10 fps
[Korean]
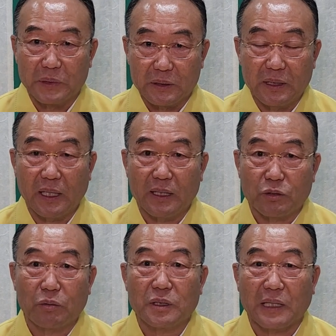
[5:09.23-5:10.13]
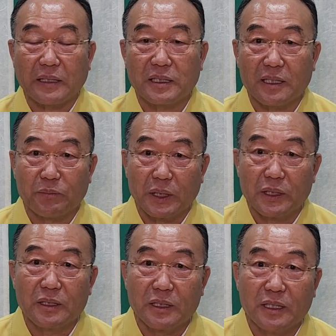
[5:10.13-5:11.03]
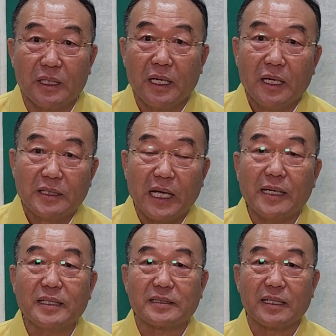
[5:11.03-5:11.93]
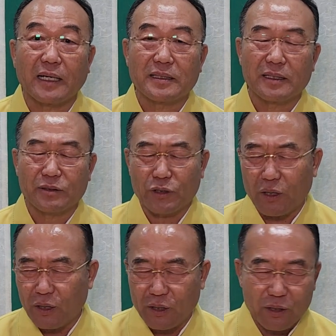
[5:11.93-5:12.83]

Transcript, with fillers: 뭐 기계에 손을 다치거나 뭐 이런 일이 생길 것 같은데 전혀